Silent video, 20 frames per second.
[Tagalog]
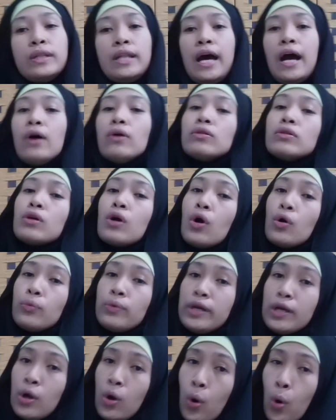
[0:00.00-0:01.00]
without
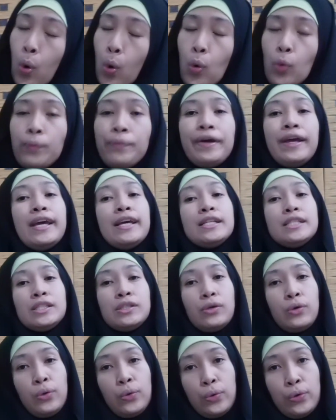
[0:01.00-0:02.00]
going home.
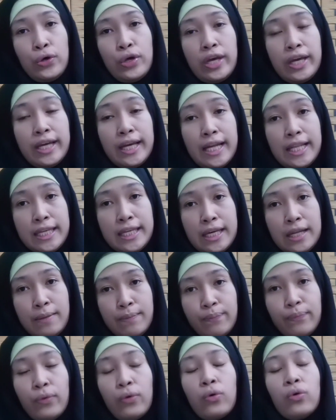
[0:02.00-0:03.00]
So,
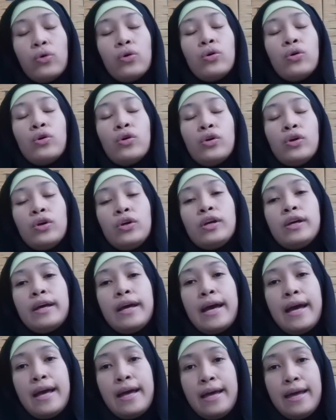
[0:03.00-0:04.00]
ganyan po.
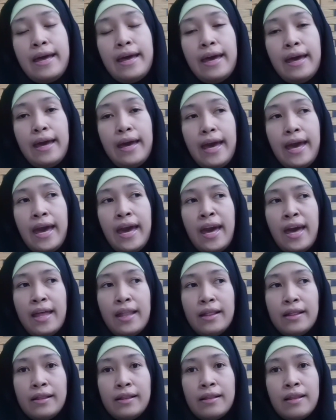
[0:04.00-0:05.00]

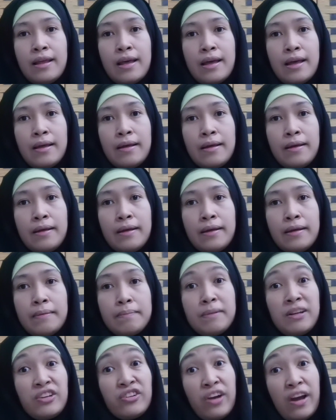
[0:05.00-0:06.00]
And,
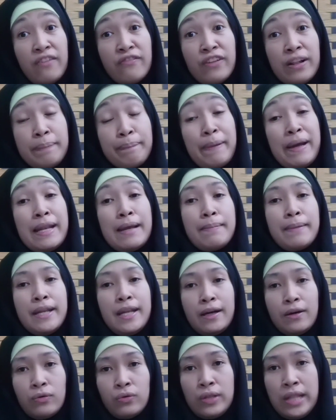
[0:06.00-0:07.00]
ma-travel pa
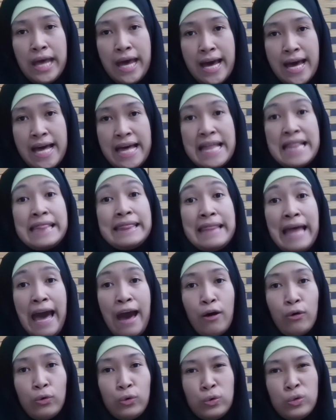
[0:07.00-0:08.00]
naman ako na
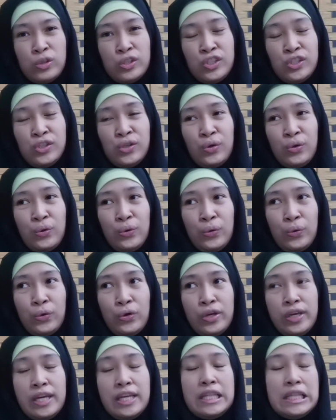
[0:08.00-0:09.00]
tao. So,
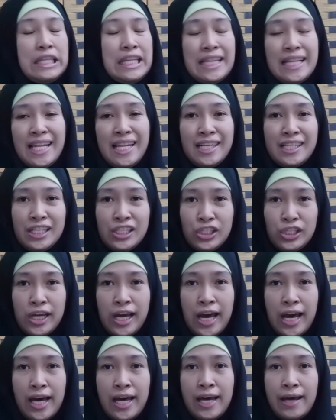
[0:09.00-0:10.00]
hindi talaga
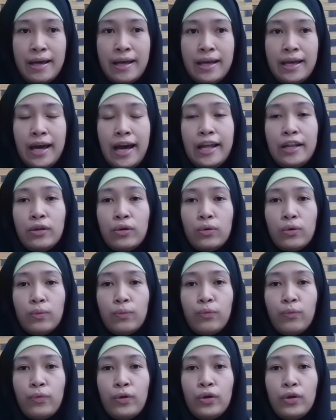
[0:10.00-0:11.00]
siya, ano,